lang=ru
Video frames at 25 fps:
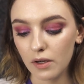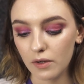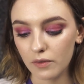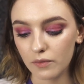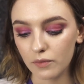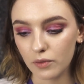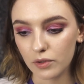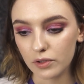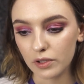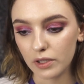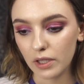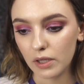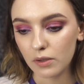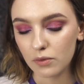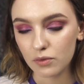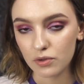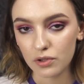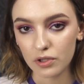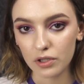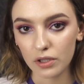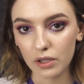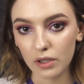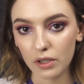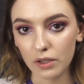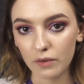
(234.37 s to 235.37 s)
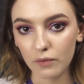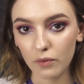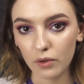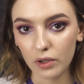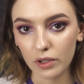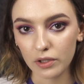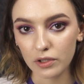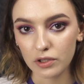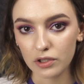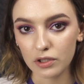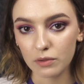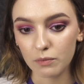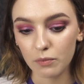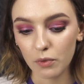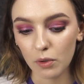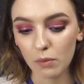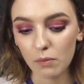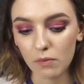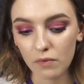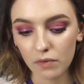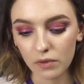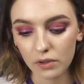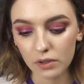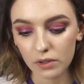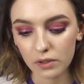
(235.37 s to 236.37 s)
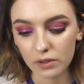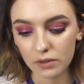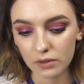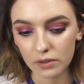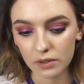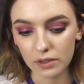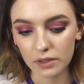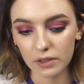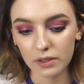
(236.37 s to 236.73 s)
Вот, я уже его, конечно, пробовала,